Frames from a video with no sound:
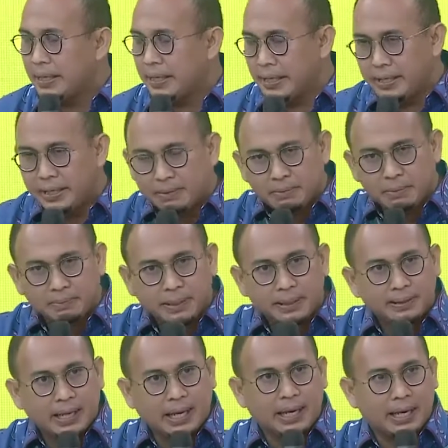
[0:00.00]
ingin
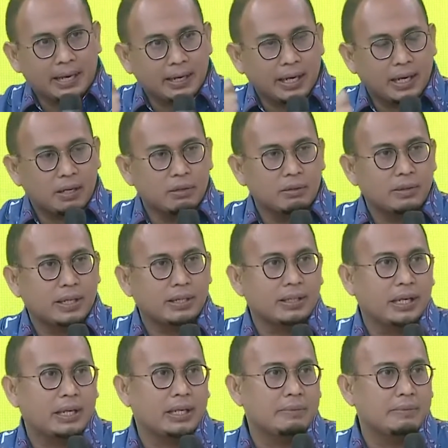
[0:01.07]
meminta langkah konkret
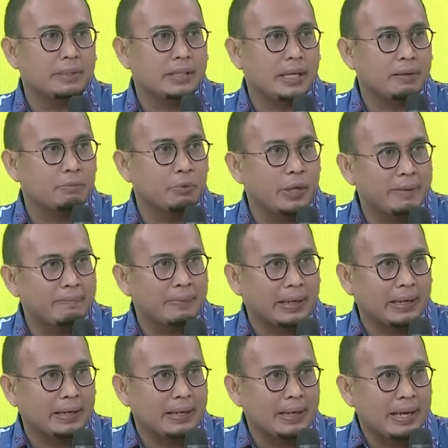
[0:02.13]
dari Kementerian BUMN.